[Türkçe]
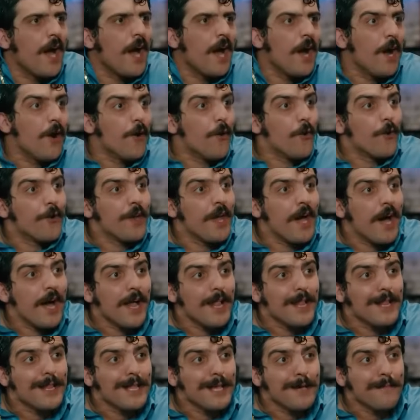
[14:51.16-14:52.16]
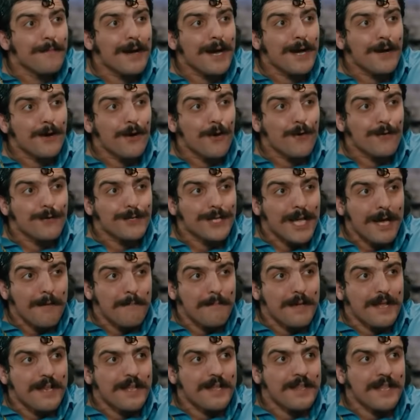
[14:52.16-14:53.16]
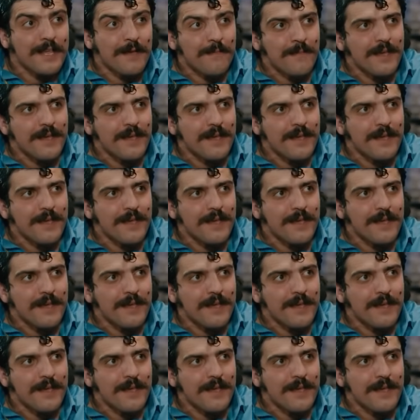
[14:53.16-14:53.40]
ya. Onu aldığım an kovacağım beni